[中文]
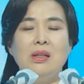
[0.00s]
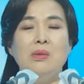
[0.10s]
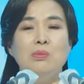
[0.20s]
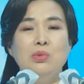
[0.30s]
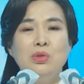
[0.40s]

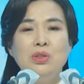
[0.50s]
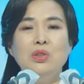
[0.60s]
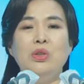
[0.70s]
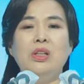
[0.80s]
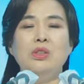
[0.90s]
生气，
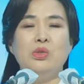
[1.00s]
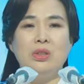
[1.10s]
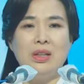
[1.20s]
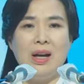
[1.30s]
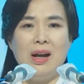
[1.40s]

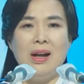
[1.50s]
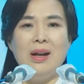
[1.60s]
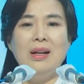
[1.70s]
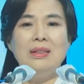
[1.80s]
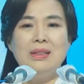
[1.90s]
对我有什么
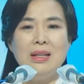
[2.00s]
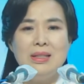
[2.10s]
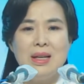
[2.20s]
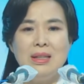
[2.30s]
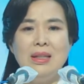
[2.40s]
好处
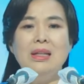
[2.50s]
呢？